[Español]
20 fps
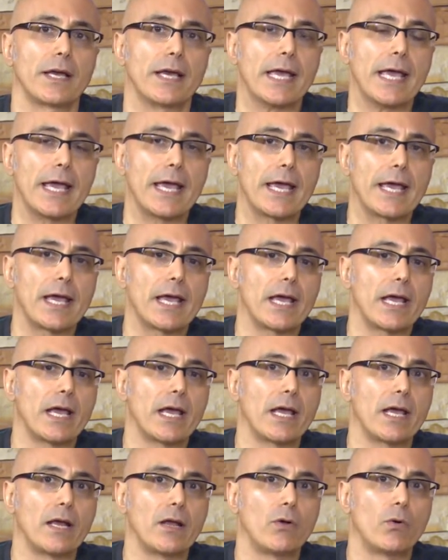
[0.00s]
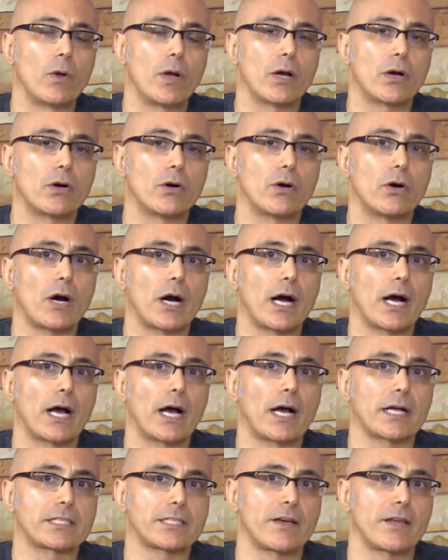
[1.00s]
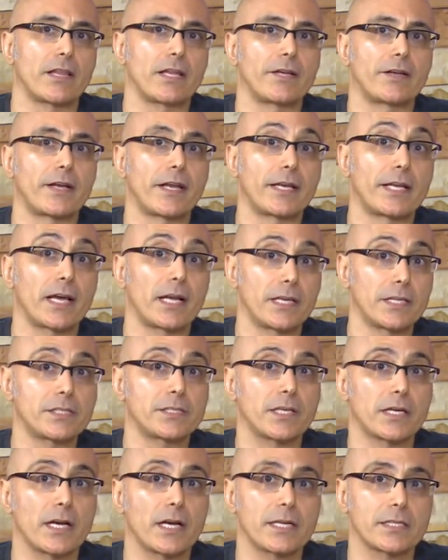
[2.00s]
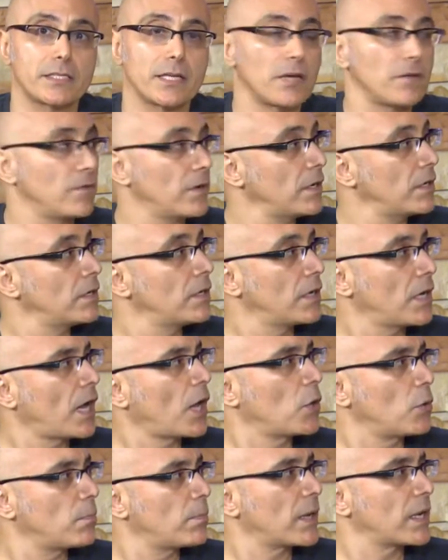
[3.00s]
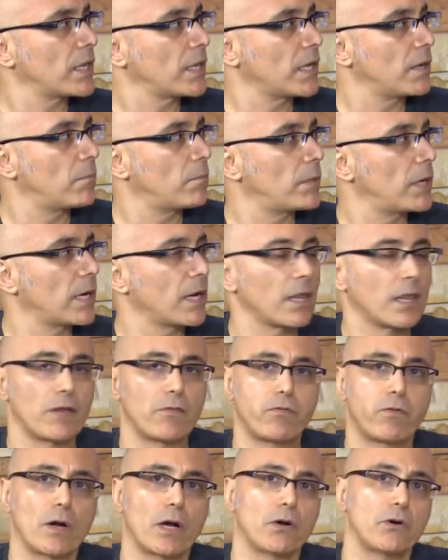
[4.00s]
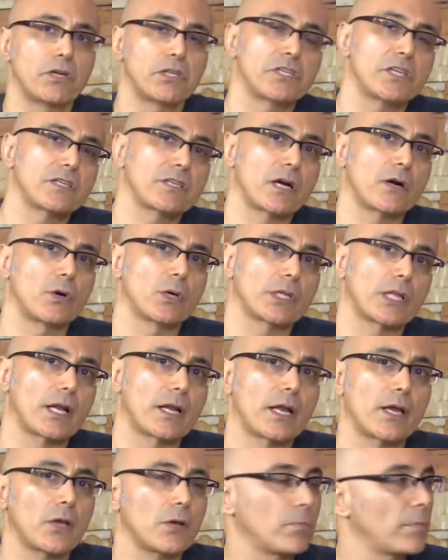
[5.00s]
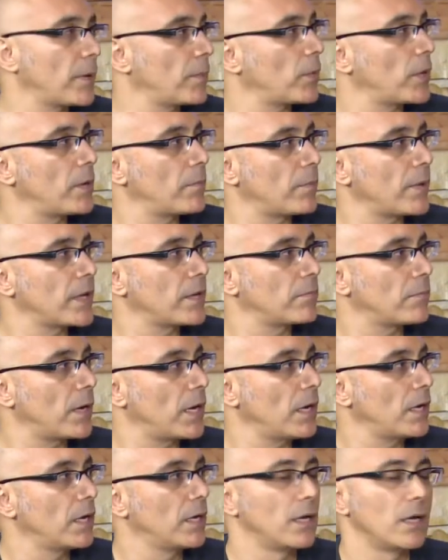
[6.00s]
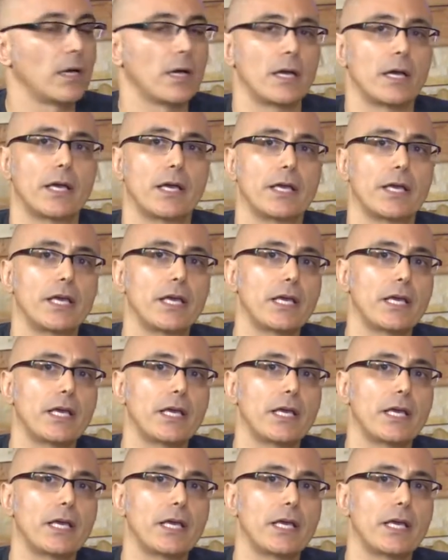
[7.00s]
Eh, luego, a, través de librería Lícer en La Ceiba, hay un par de ejemplares de fuego y si se agotan ellos me pueden pedir más. Perfecto.